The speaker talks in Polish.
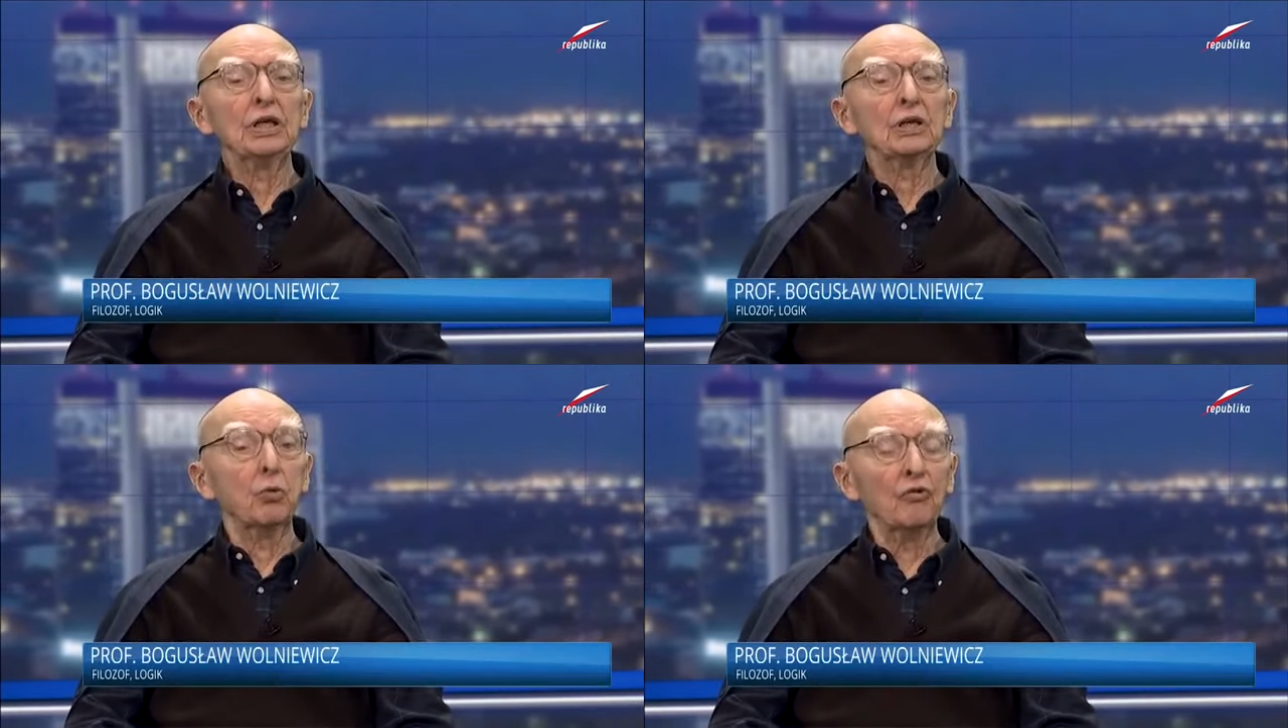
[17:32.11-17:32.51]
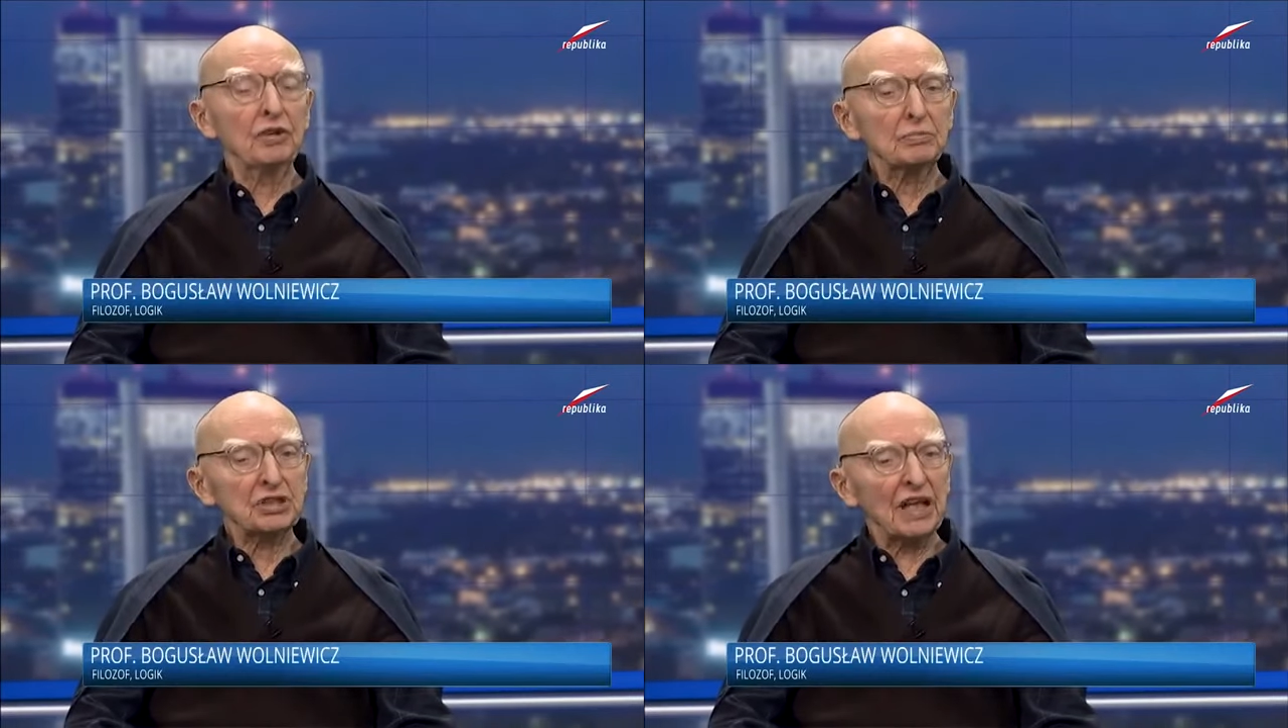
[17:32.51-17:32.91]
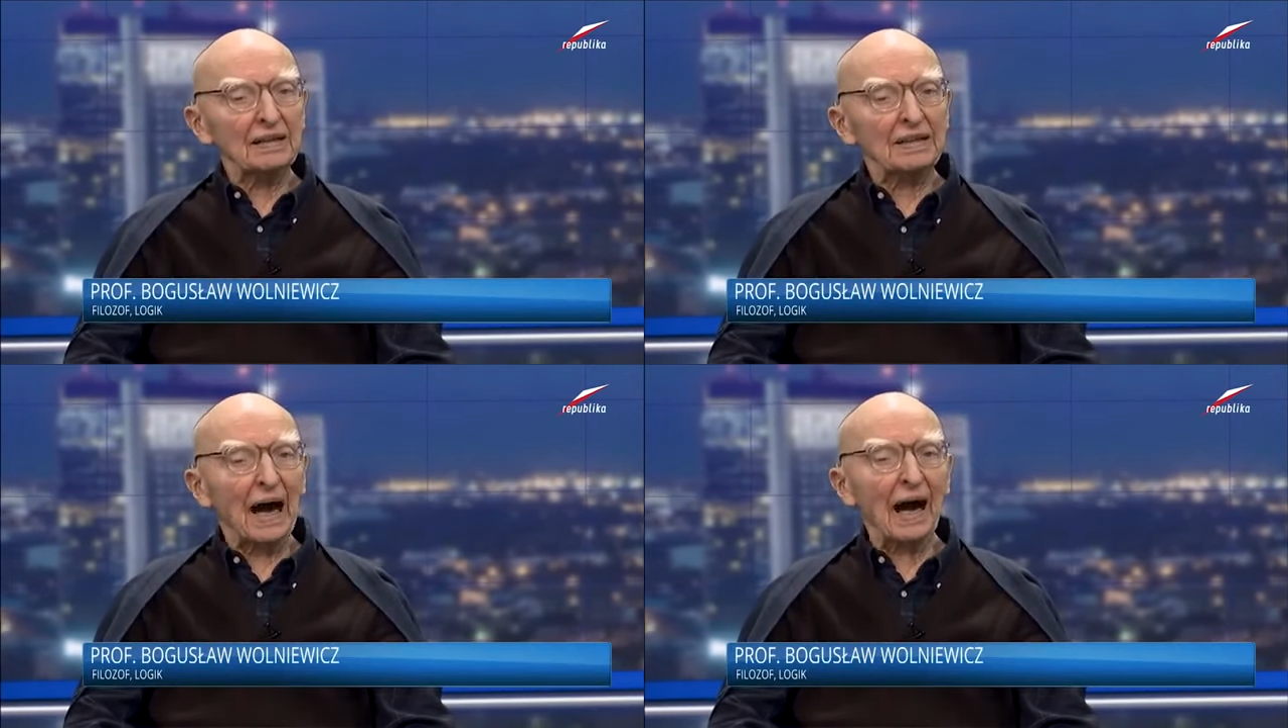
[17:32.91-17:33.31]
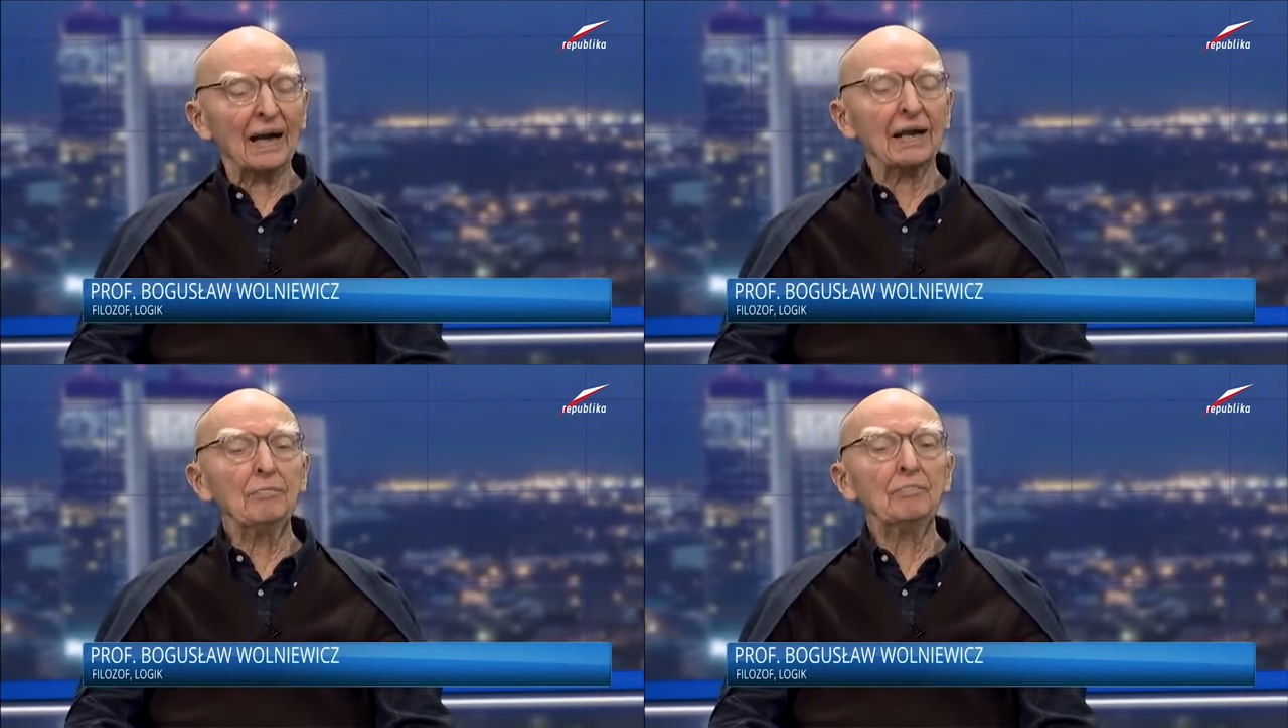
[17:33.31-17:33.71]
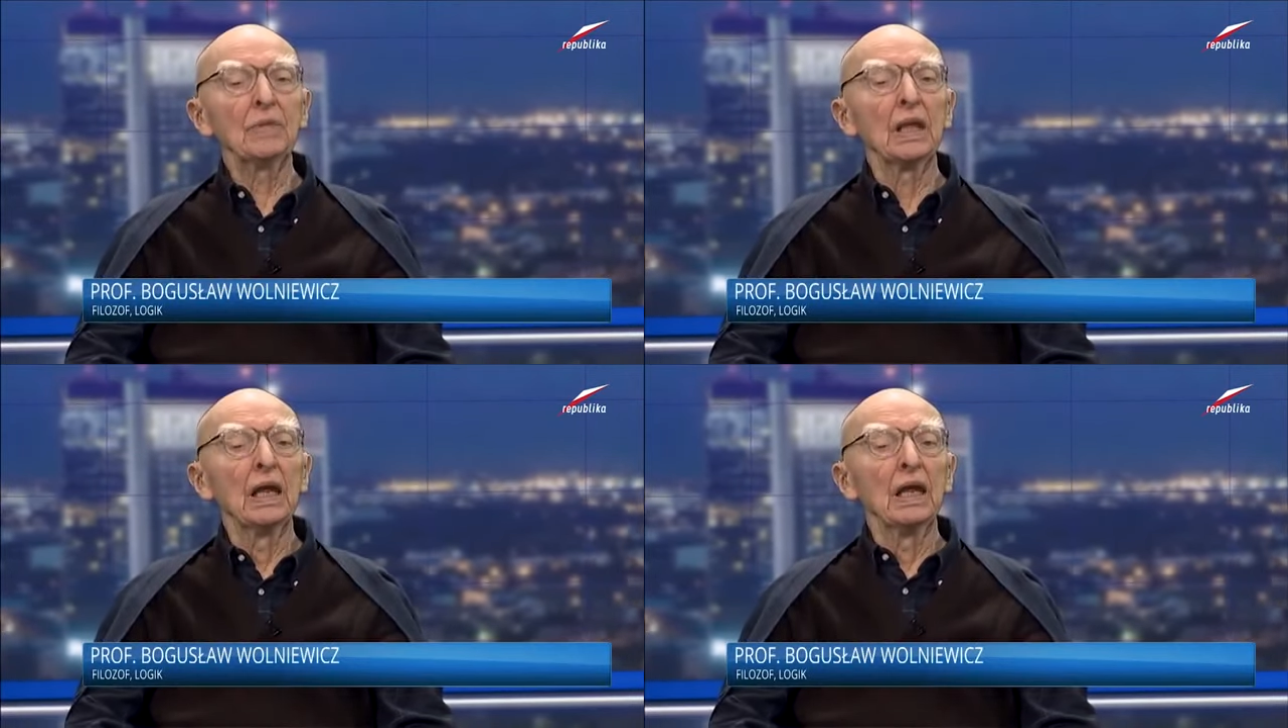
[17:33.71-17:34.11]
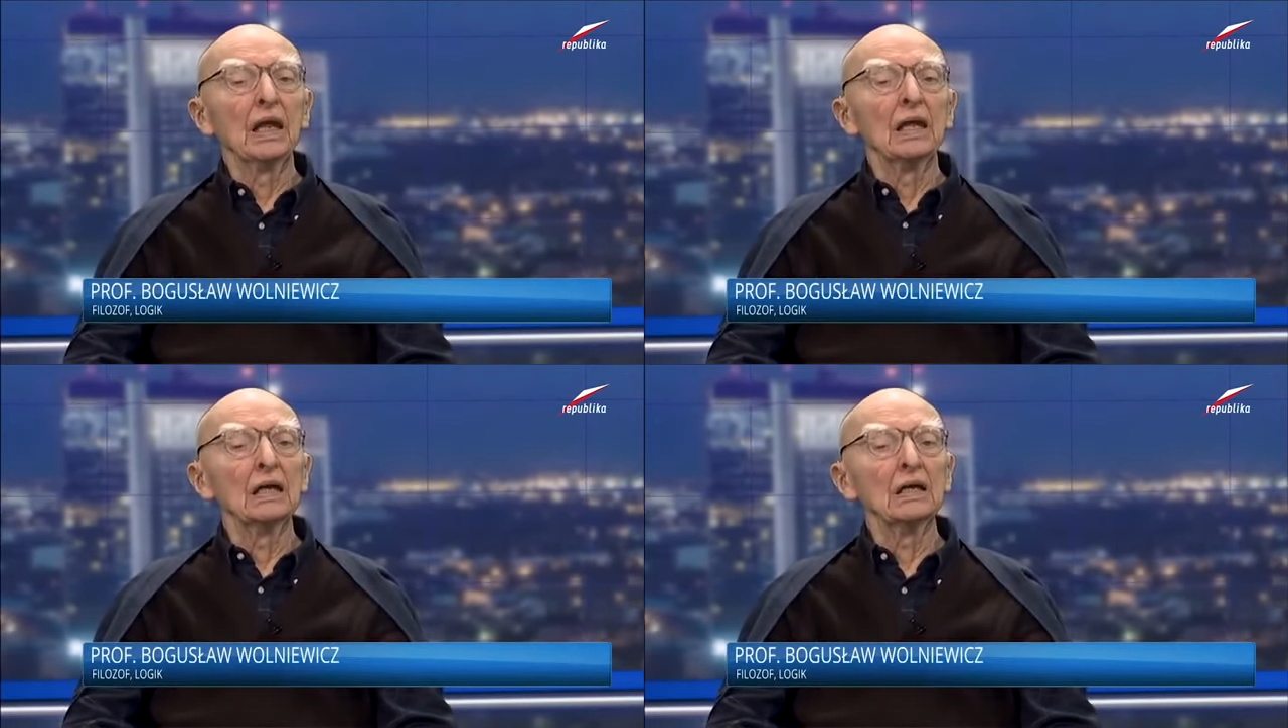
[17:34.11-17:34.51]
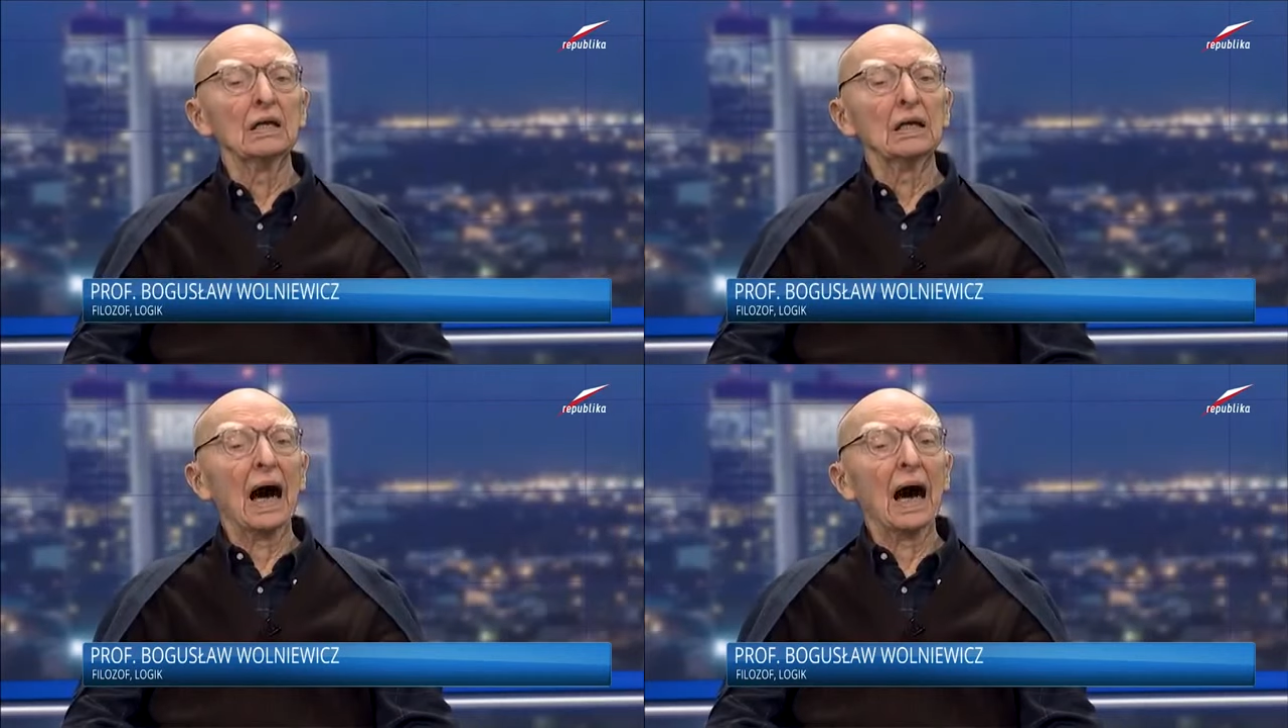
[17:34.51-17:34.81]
i głównym sztandarem, e,